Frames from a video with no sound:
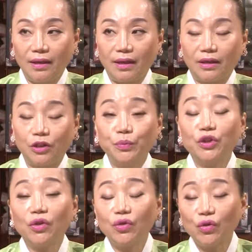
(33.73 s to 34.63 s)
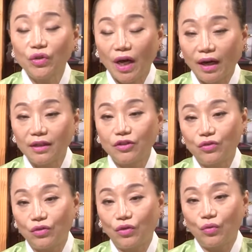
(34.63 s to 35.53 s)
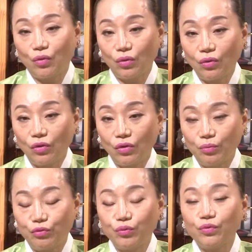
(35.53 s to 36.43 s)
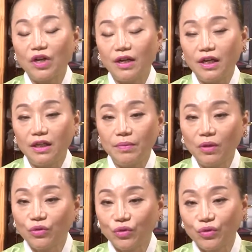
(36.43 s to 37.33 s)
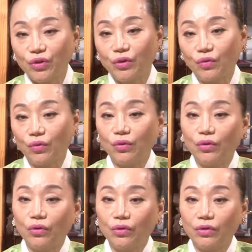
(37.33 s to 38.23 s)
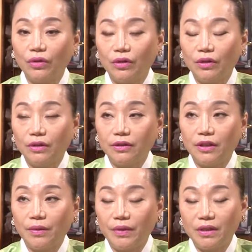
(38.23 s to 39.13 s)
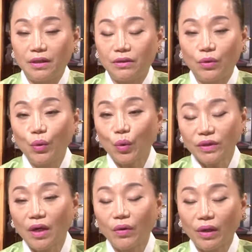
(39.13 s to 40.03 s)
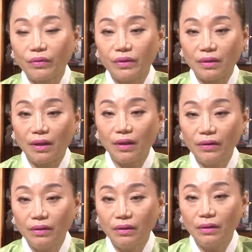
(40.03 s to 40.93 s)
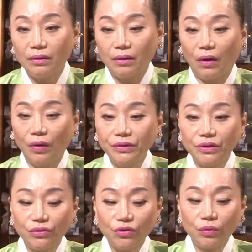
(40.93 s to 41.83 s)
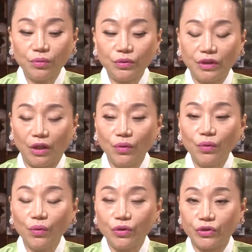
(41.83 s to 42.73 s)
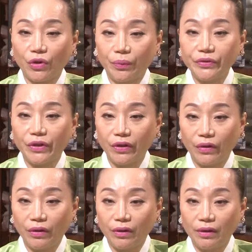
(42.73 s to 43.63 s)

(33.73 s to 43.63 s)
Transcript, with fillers: 이게 금전도 나갈 수도 있고 부부간의 이별 수도 있고 그 다음에 이제는 교통사고라고 그럴까요? 그러니까 어찌 둘러보면 대놓 노릇이 없어요.